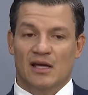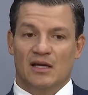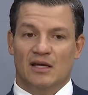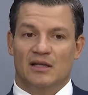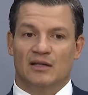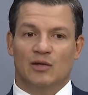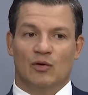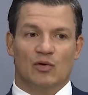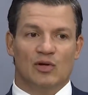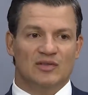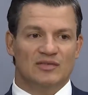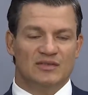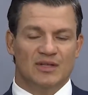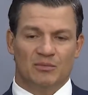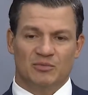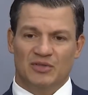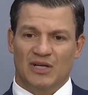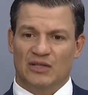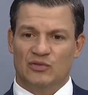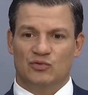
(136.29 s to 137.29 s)
Então, nós
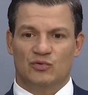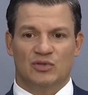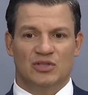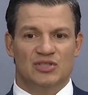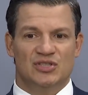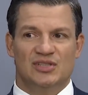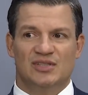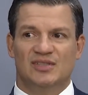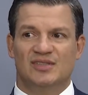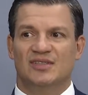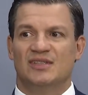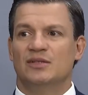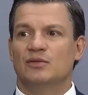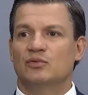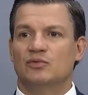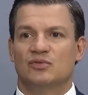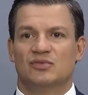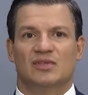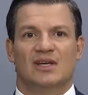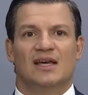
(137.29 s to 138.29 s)
temos ações de
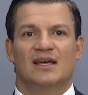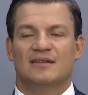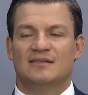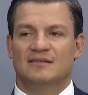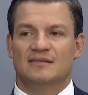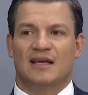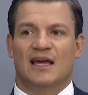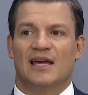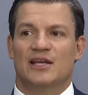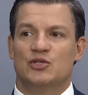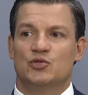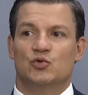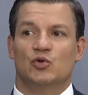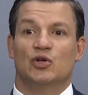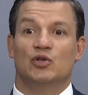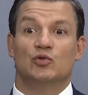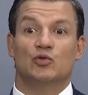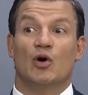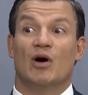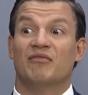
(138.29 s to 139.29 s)
5, 6, 7,
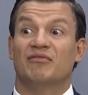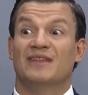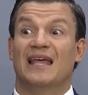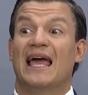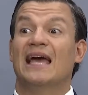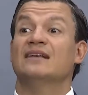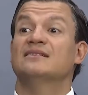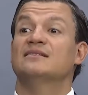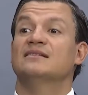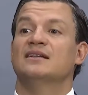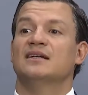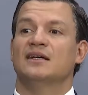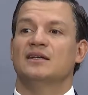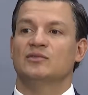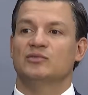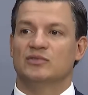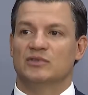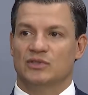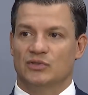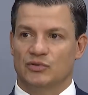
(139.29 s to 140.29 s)
8, 9, 10
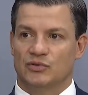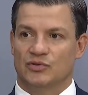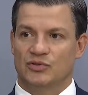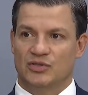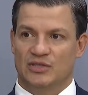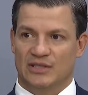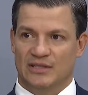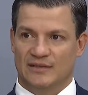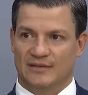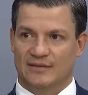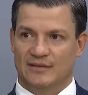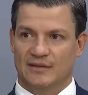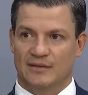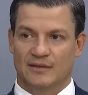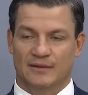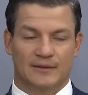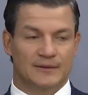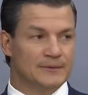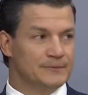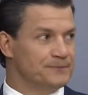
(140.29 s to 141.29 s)
anos na justiça. E
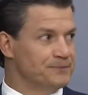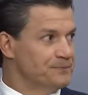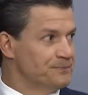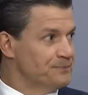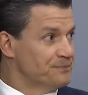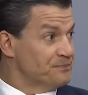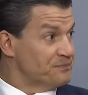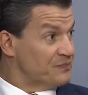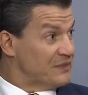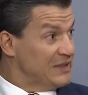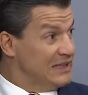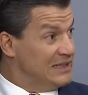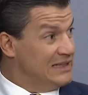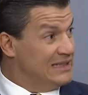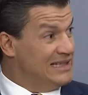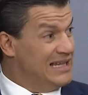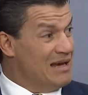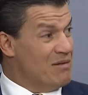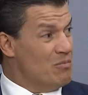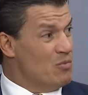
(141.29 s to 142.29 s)
demora isso tudo, doutor Felipe?